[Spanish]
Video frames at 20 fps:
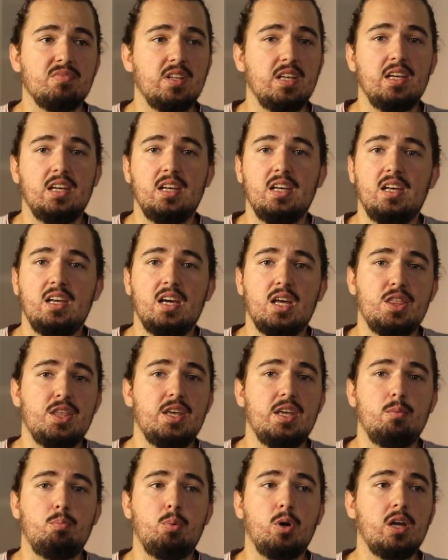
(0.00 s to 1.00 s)
eh,
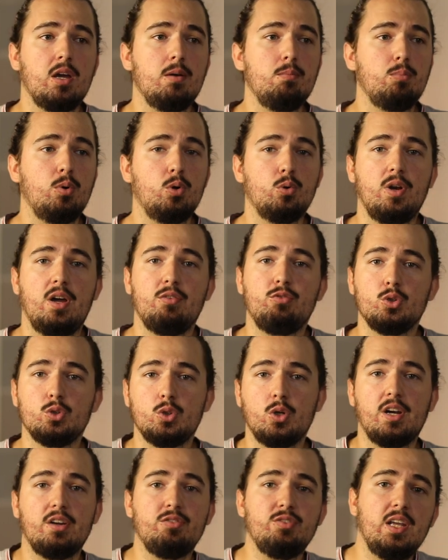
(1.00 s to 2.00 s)
hacer, por ejemplo, una
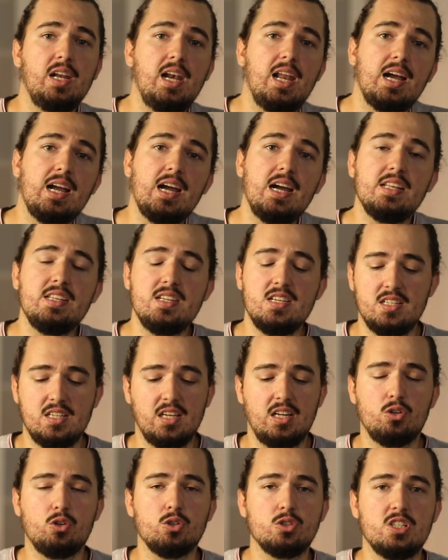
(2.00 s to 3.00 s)
fotografía en la calle y
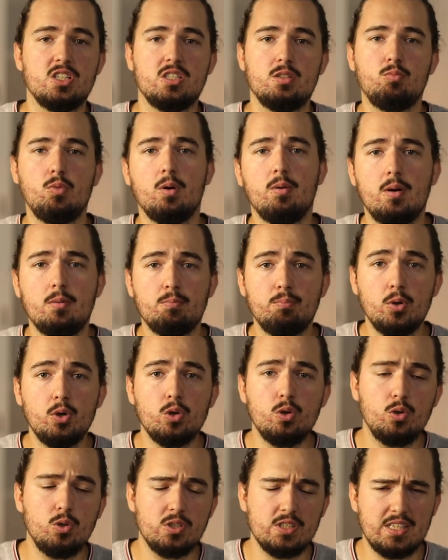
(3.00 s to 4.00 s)
que el coche se mueva un
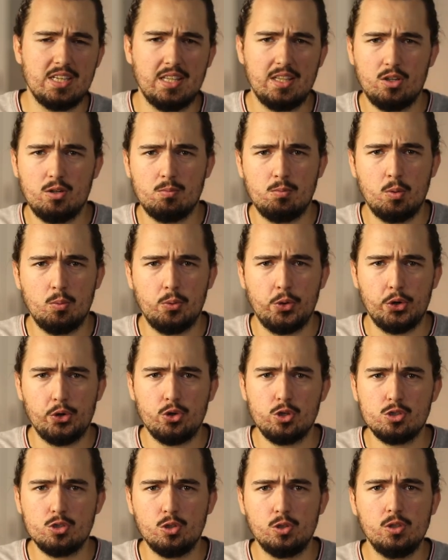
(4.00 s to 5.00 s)
poco y quede como
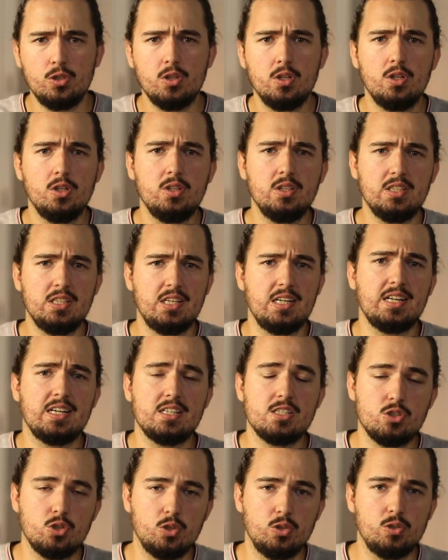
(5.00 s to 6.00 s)
borroso, y el
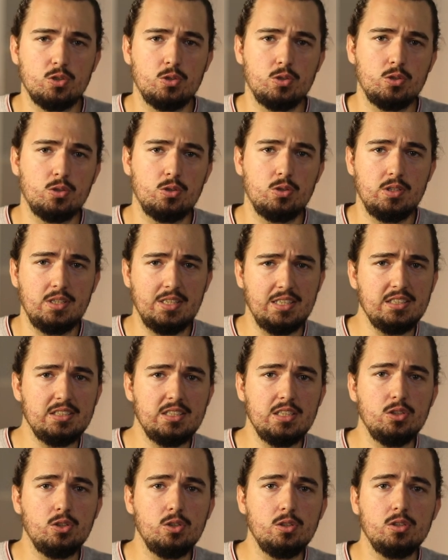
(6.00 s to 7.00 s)
resto
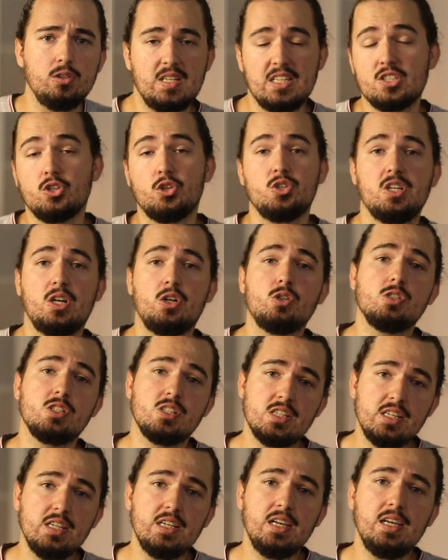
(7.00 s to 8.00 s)
nítido. Eso se
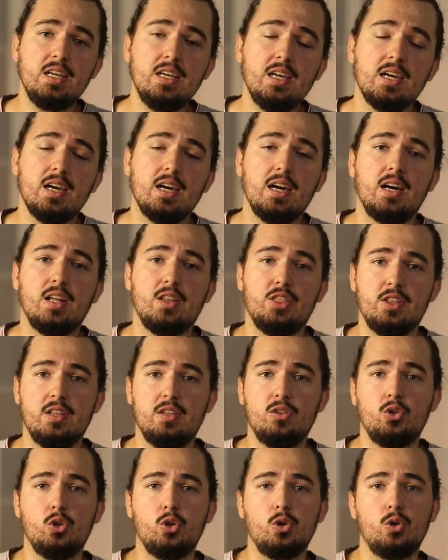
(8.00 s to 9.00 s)
consigue
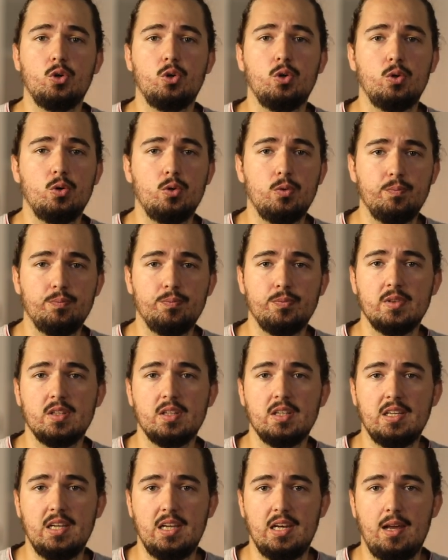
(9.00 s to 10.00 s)
haciendo
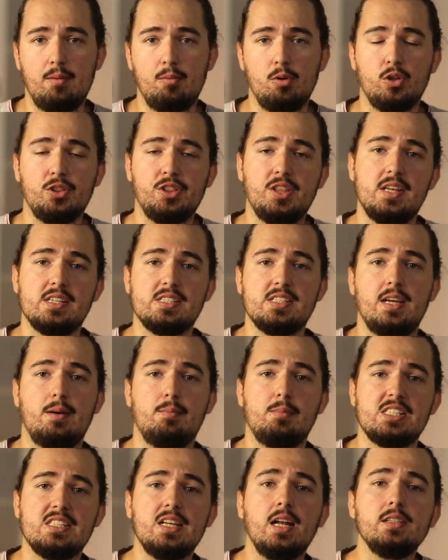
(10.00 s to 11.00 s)
que la velocidad sea
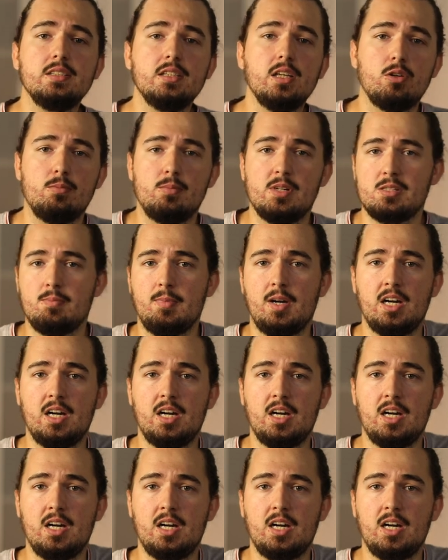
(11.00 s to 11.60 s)
más alta o más